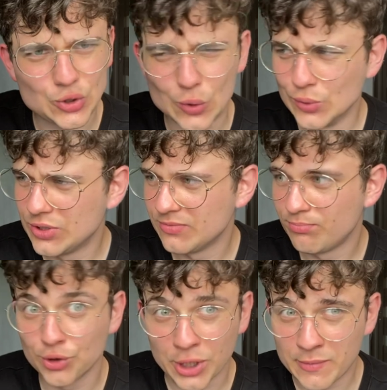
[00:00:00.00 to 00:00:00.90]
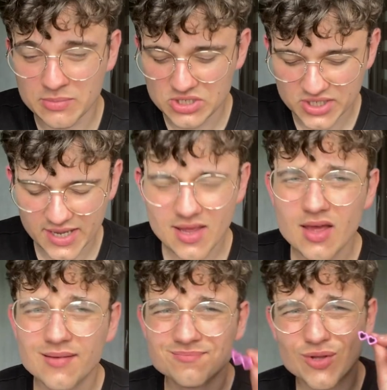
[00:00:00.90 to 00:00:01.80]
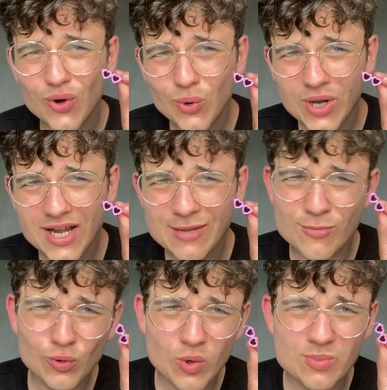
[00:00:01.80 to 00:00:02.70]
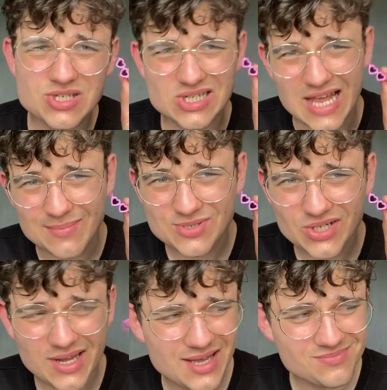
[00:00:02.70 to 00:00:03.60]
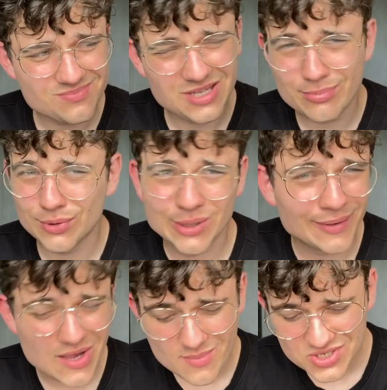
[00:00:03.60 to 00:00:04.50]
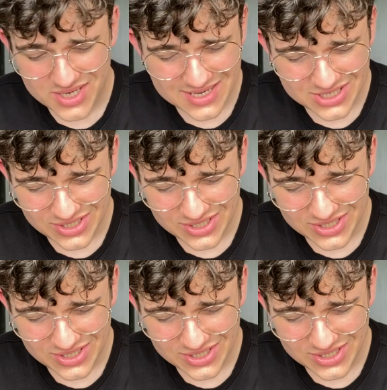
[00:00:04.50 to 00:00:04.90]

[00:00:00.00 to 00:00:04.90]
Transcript: cute. Podoba mi się. Okulary mogły być lepsze, nie podobały mi się aż